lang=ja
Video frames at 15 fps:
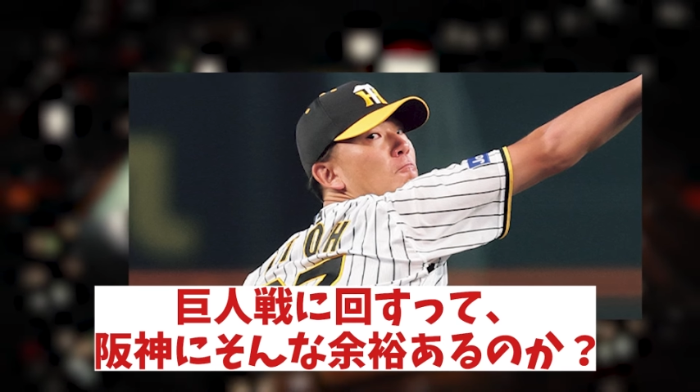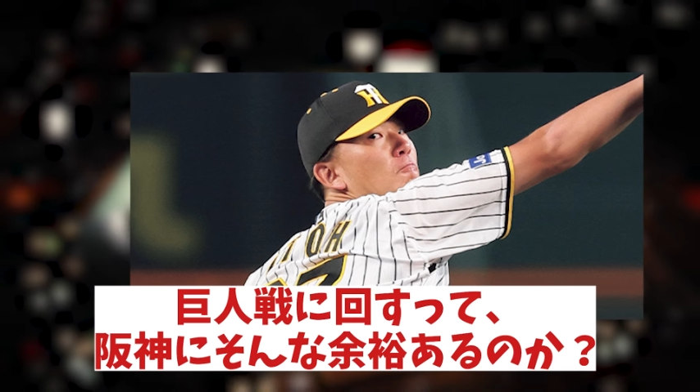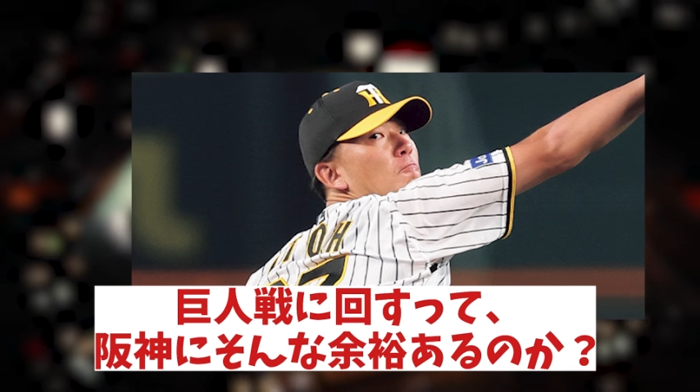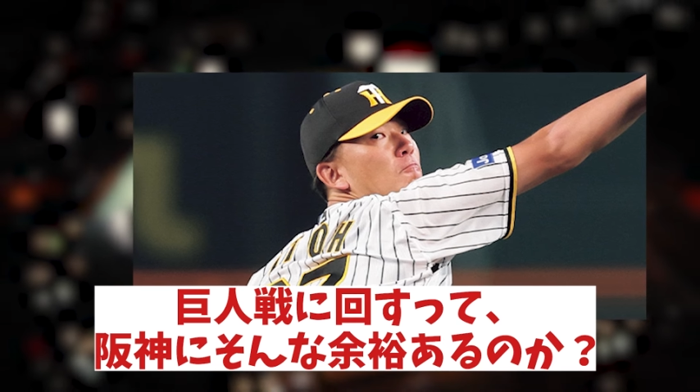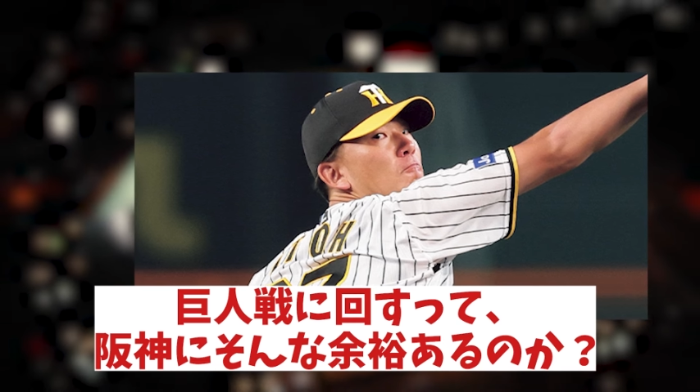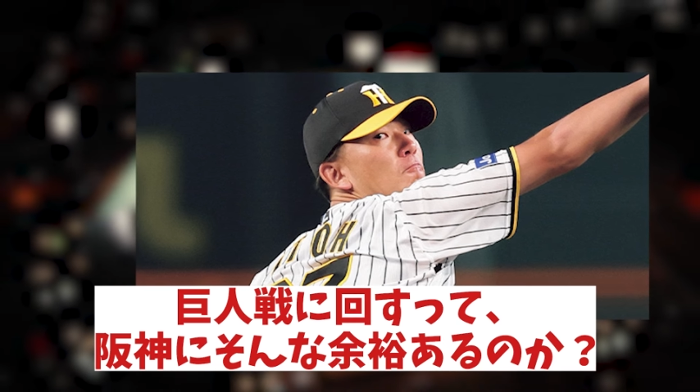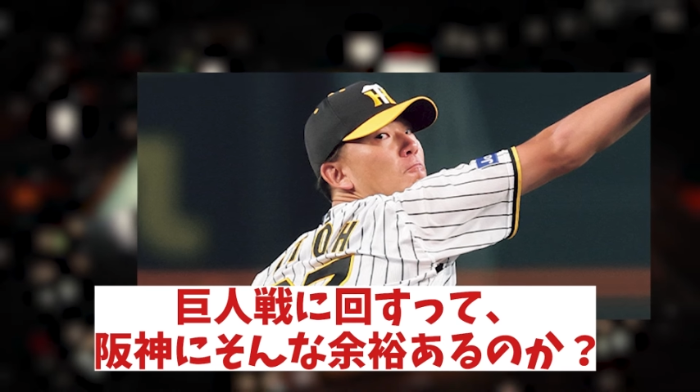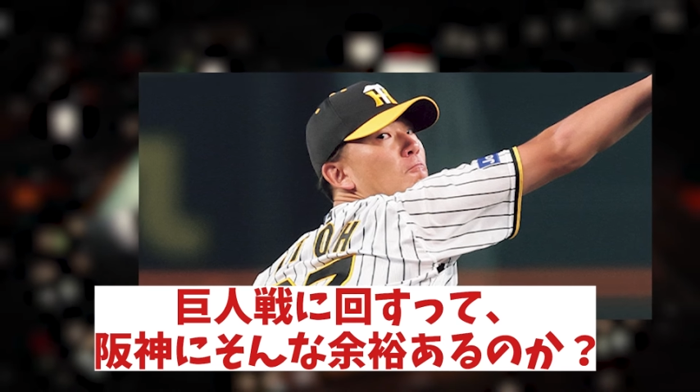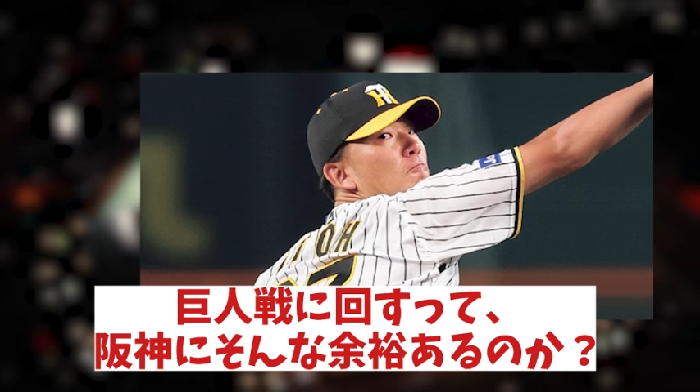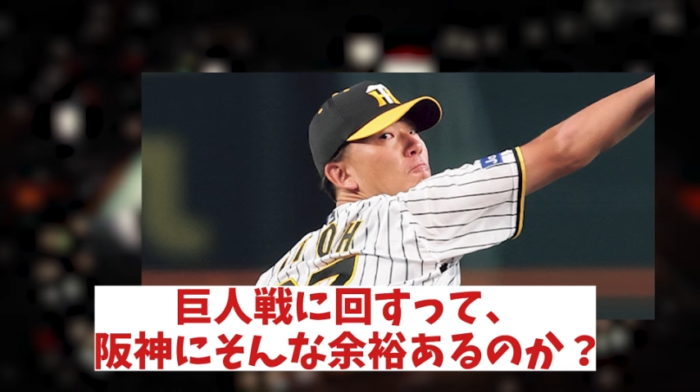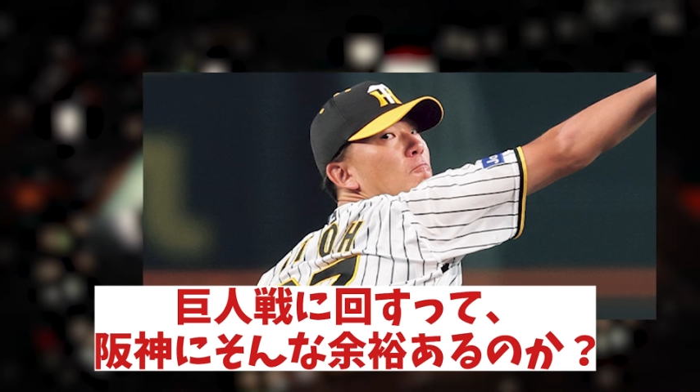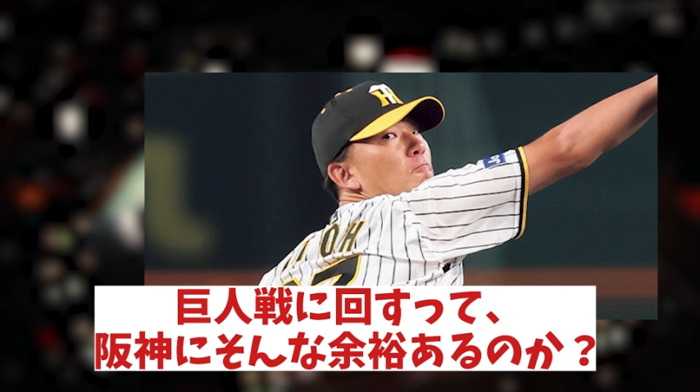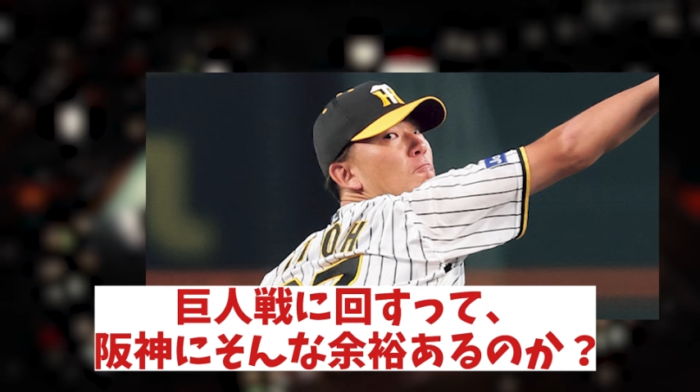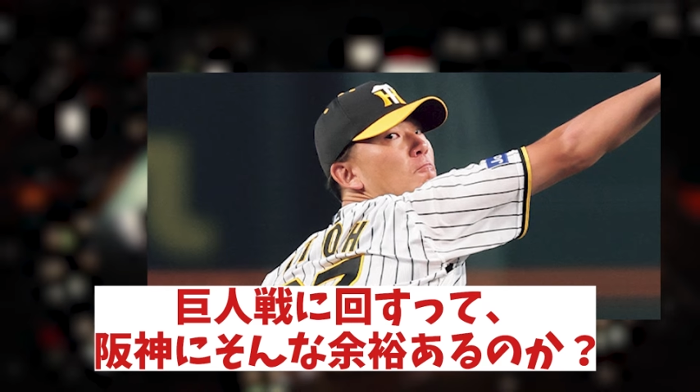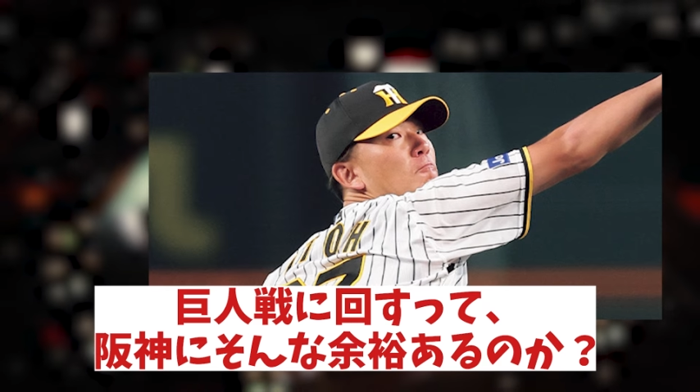阪神に
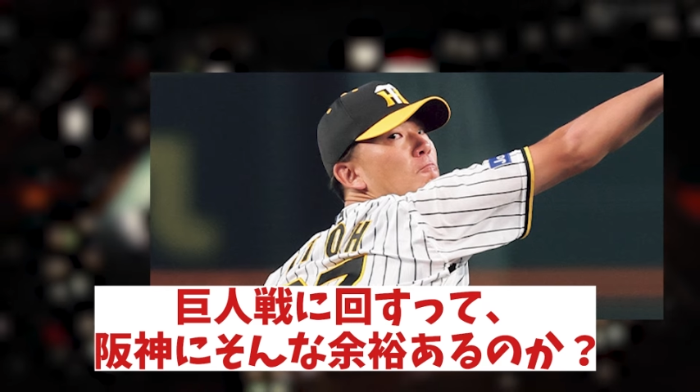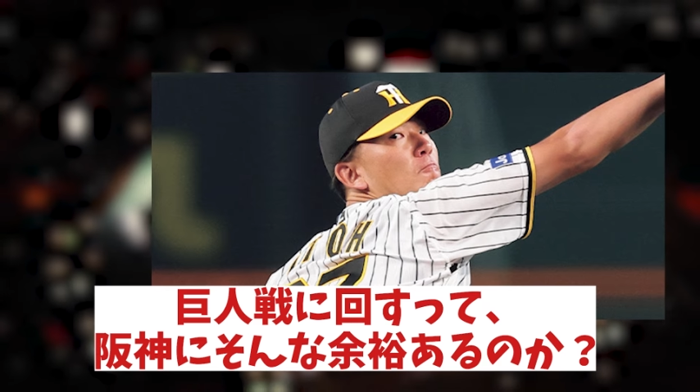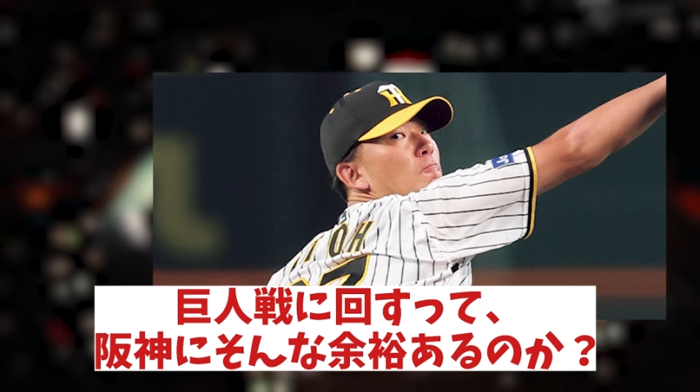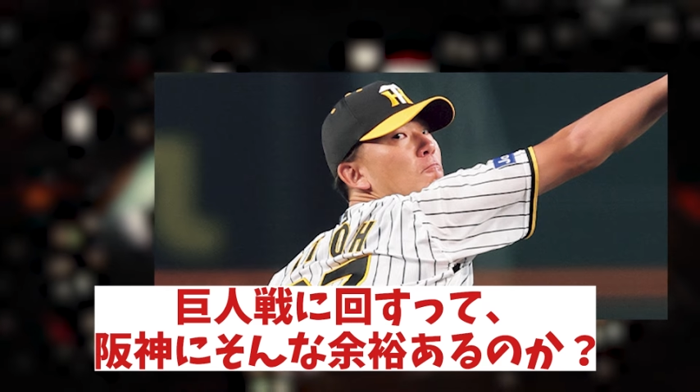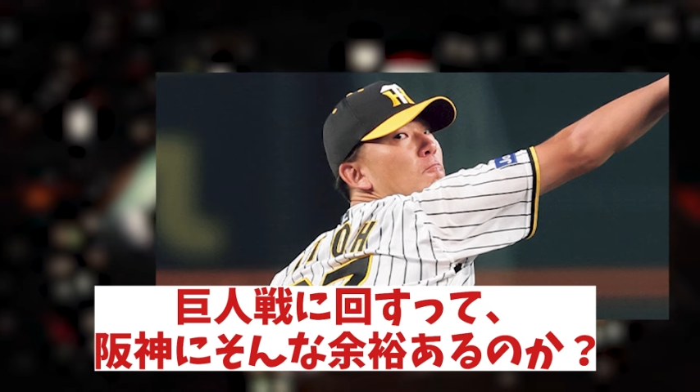そんな余裕あるの